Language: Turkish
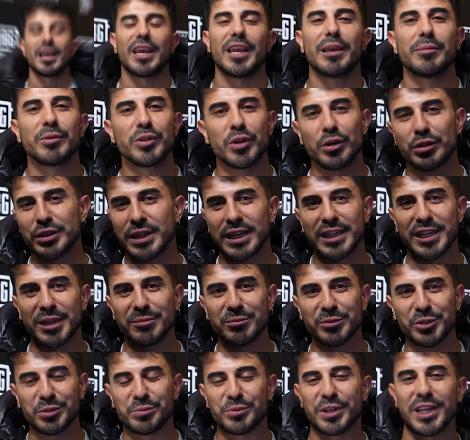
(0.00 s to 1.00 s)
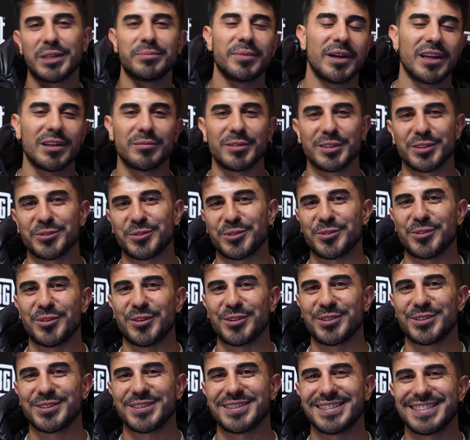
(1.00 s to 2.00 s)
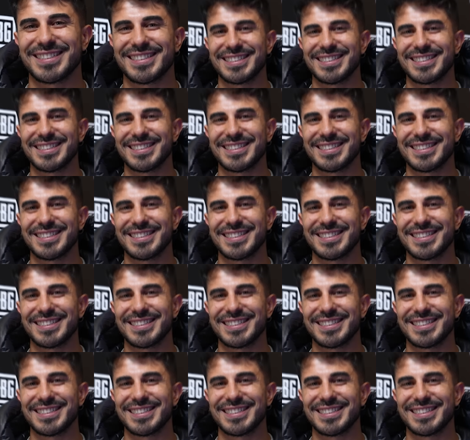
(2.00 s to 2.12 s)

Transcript: 29 Ekim Cumhuriyet bayramınız kutlu olsun.